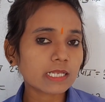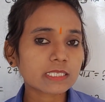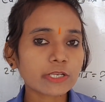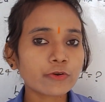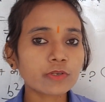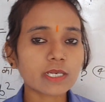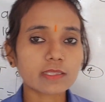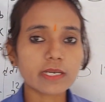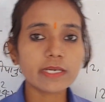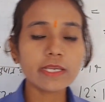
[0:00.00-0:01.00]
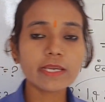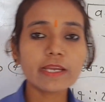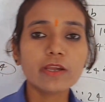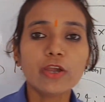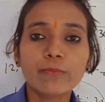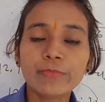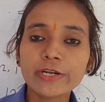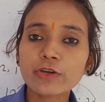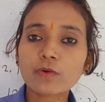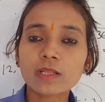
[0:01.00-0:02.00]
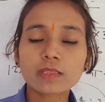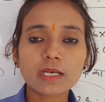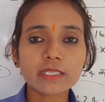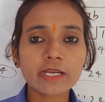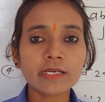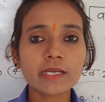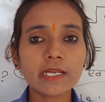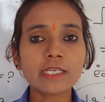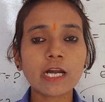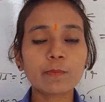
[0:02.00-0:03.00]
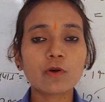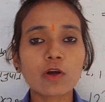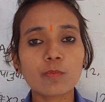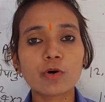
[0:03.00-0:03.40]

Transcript: आंसर हो जाता है ठीक है वीडियो को अंत तक देखने के लिए आप लोगों का